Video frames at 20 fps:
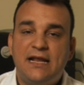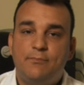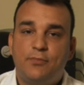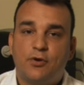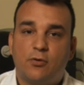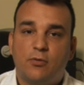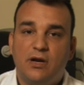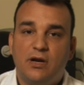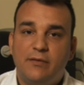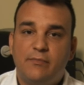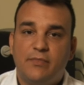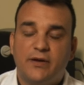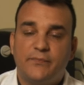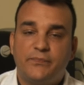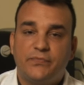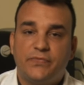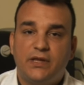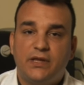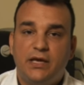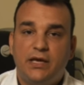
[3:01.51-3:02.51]
es el problema.
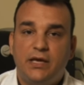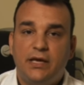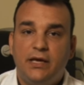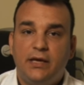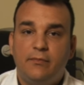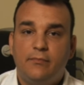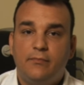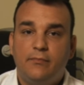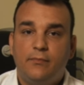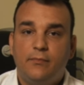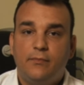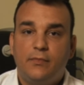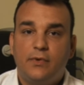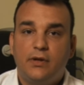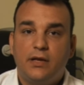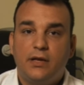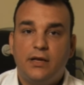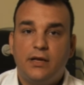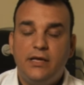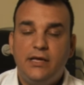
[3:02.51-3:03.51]
Eh,
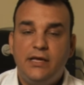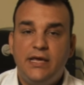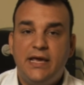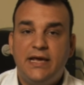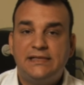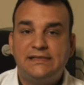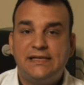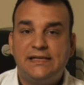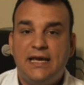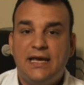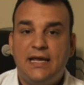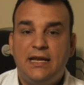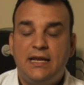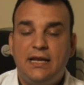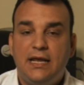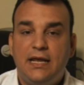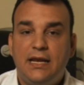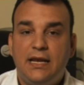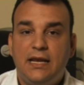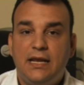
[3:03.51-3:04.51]
y esa
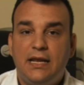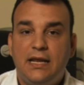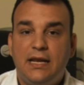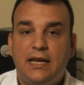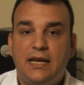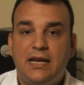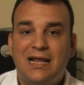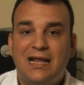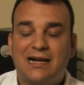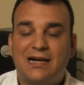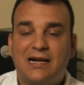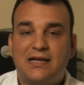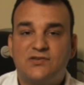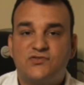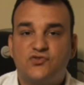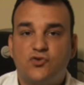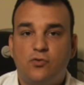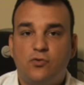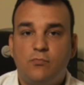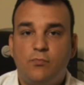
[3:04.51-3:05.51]
es la
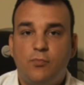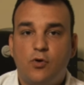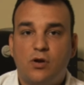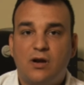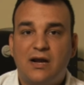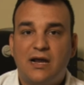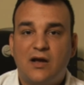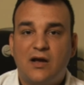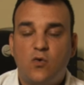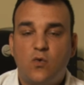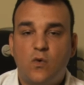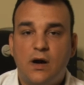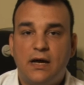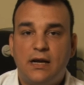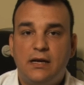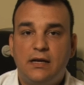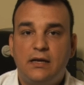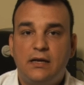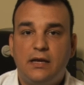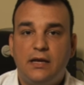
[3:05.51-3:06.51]
razón por la
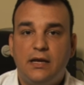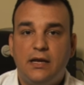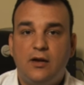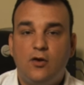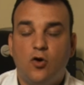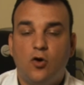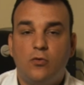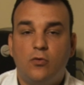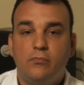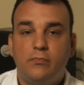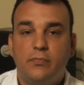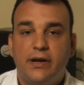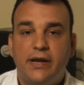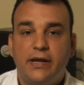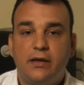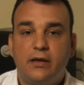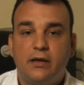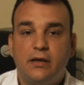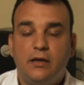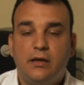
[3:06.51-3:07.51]
cual el
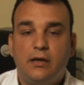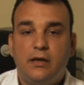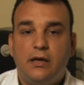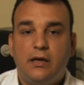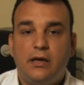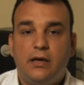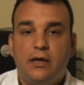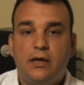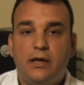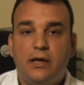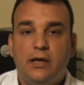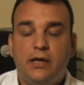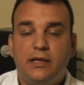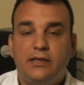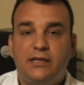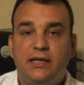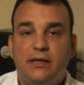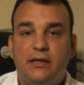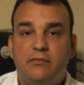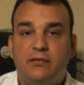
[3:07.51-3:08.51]
hombre
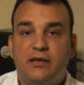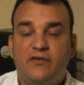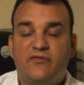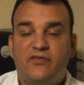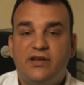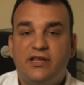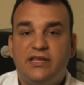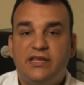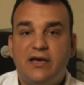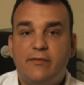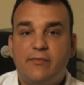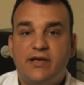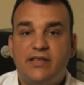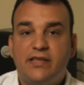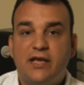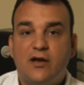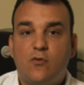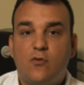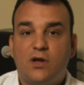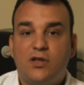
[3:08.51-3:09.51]
eh,
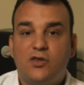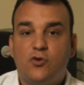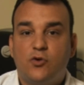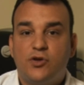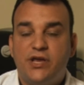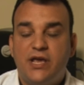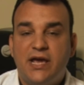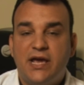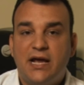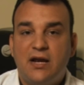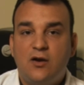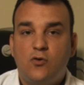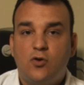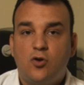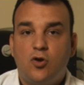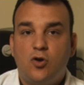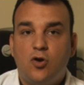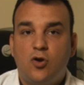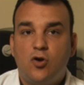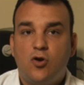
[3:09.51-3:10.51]
definitivamente cuando llega al
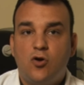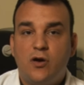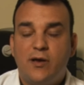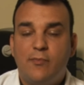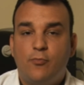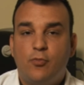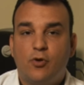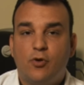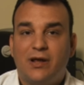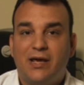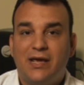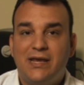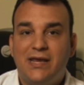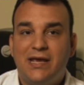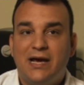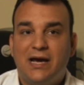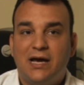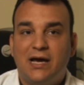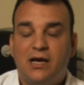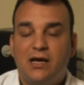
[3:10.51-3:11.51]
urólogo es porque
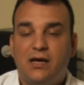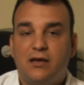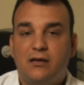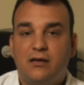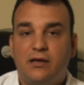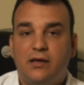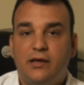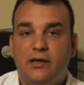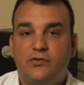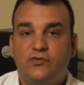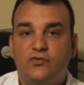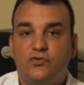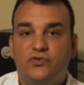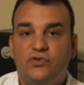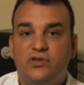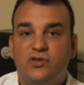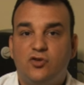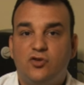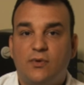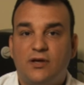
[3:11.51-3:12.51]
ya eh, su
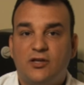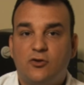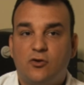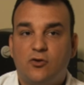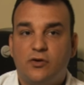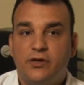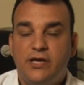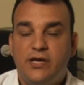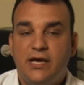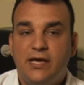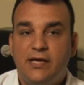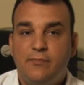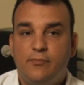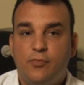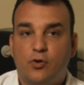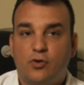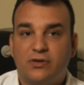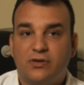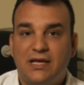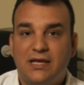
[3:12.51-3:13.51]
sintomatología es
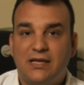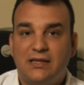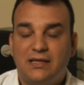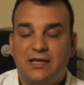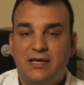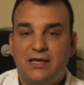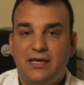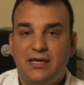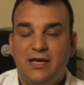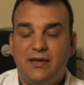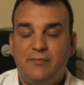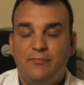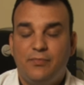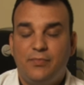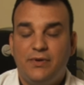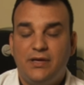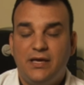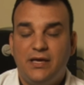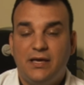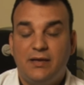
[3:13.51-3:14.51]
importante. Y es,
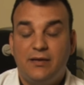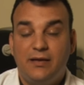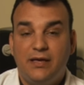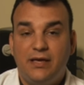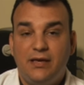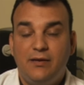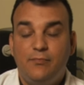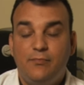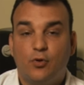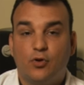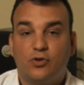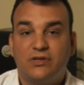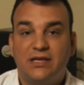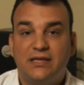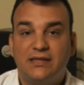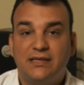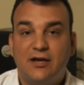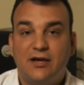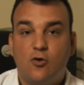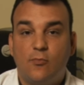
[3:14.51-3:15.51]
y es
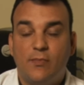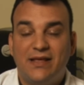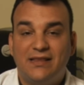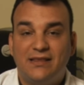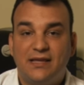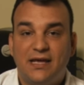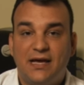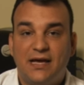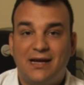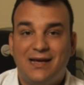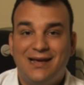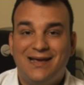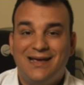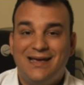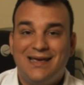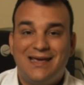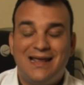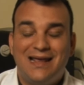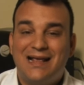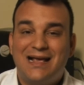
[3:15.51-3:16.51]
importante comentar
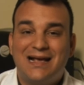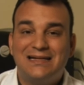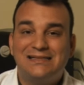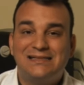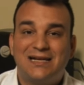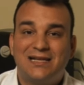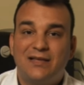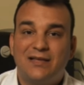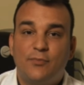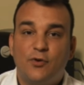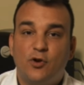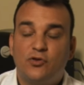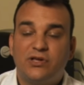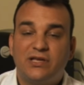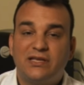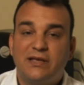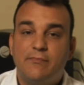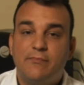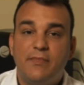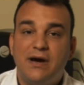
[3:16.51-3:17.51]
que el cáncer de
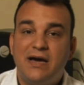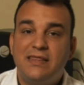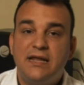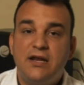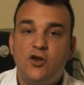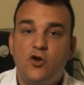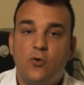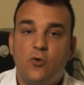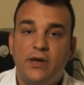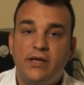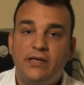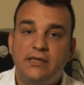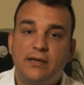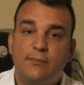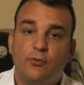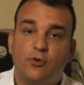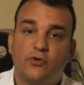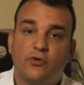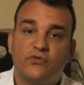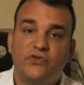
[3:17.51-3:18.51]
próstata en más del
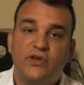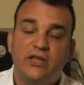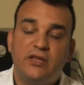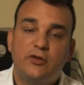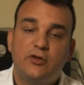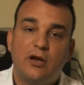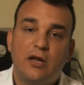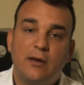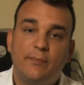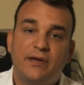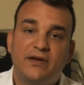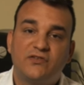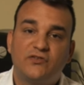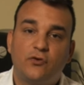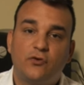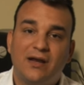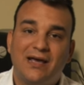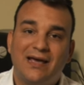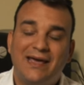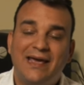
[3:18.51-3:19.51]
90% de las
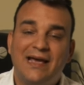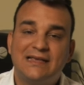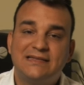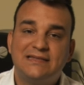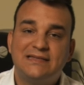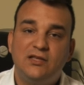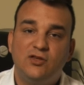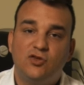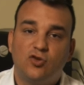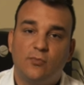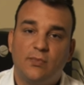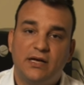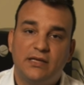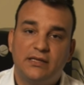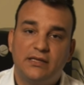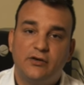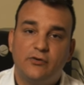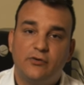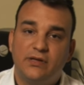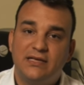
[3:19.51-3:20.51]
personas es
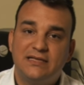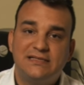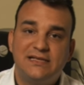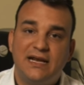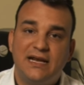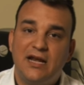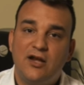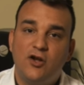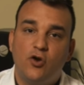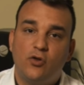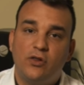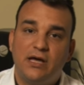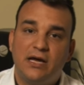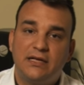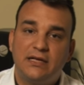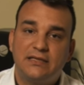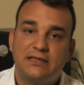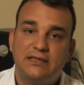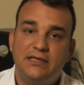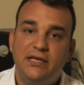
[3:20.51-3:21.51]
asintomático, es decir, él no
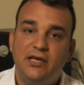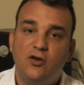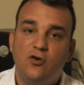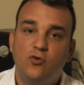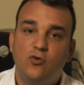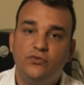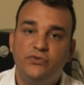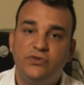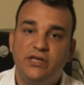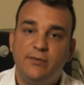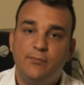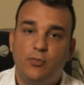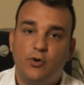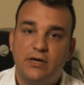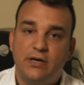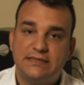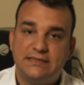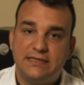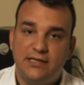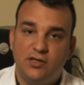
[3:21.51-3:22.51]
da ningún
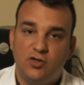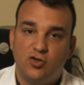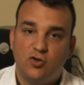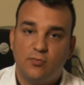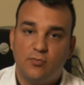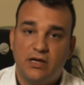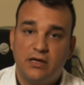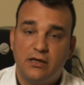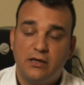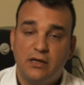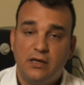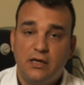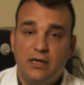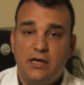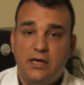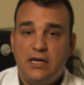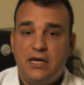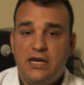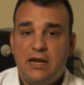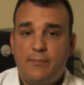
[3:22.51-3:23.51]
tipo de síntoma.
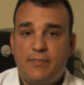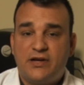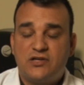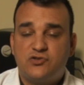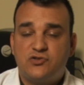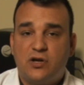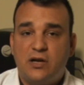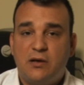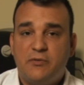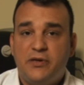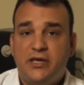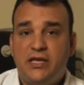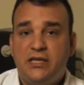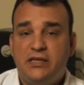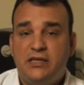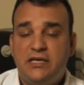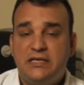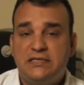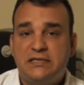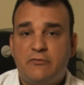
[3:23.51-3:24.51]
Y la persona
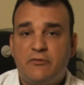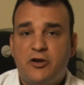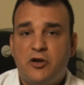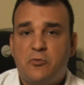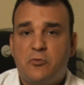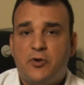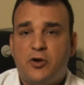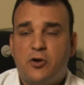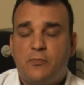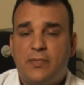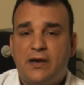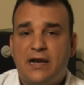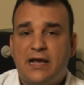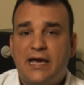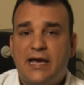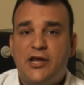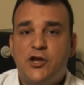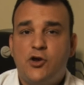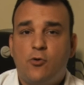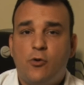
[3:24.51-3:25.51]
bien dice, bueno, pero
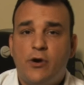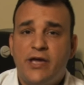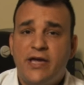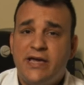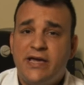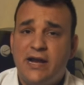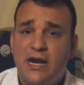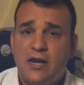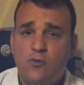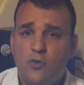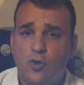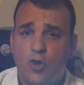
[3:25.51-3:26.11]
¿para qué yo voy a ir al